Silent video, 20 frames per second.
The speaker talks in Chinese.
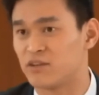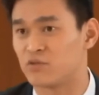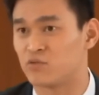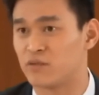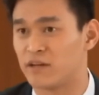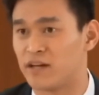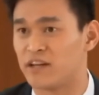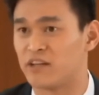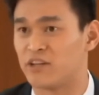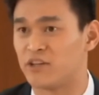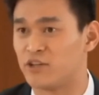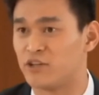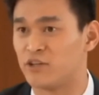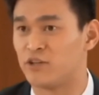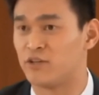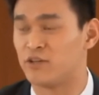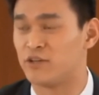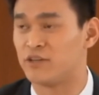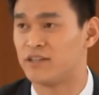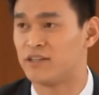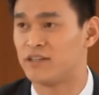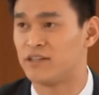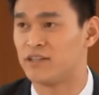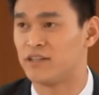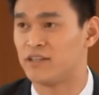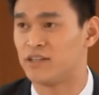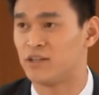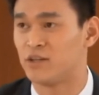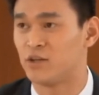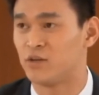世界反兴奋剂机
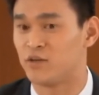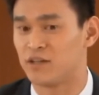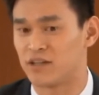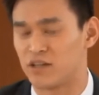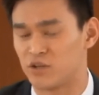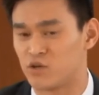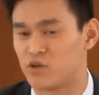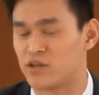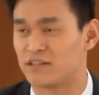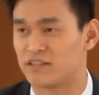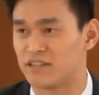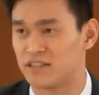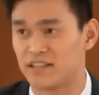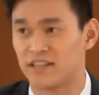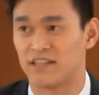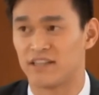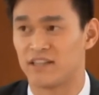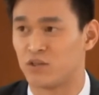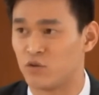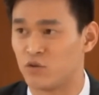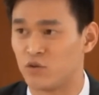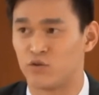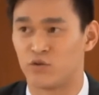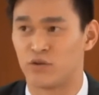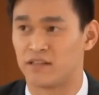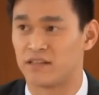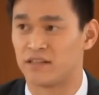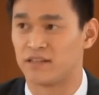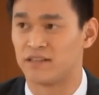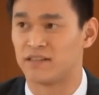构得知孙杨禁
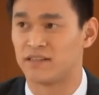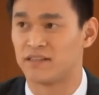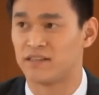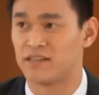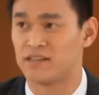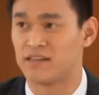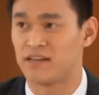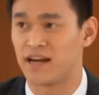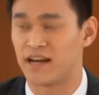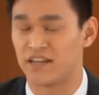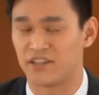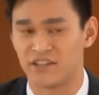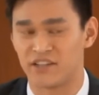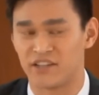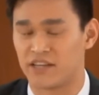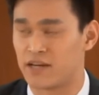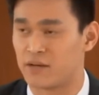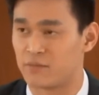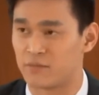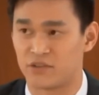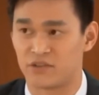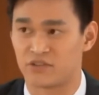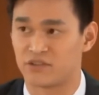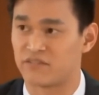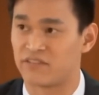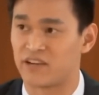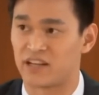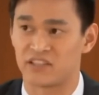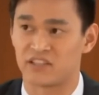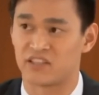赛被撤销这一消息后，立
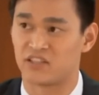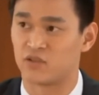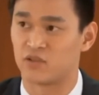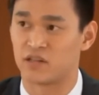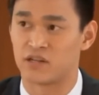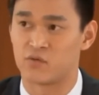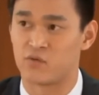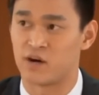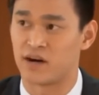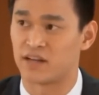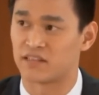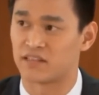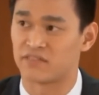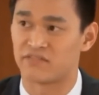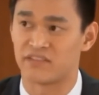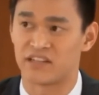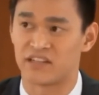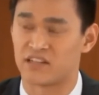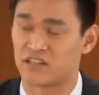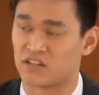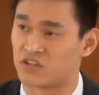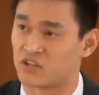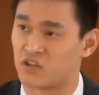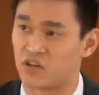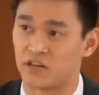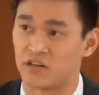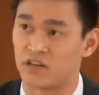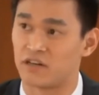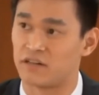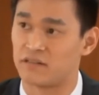刻发声明进行了回应。
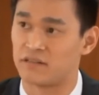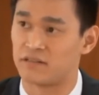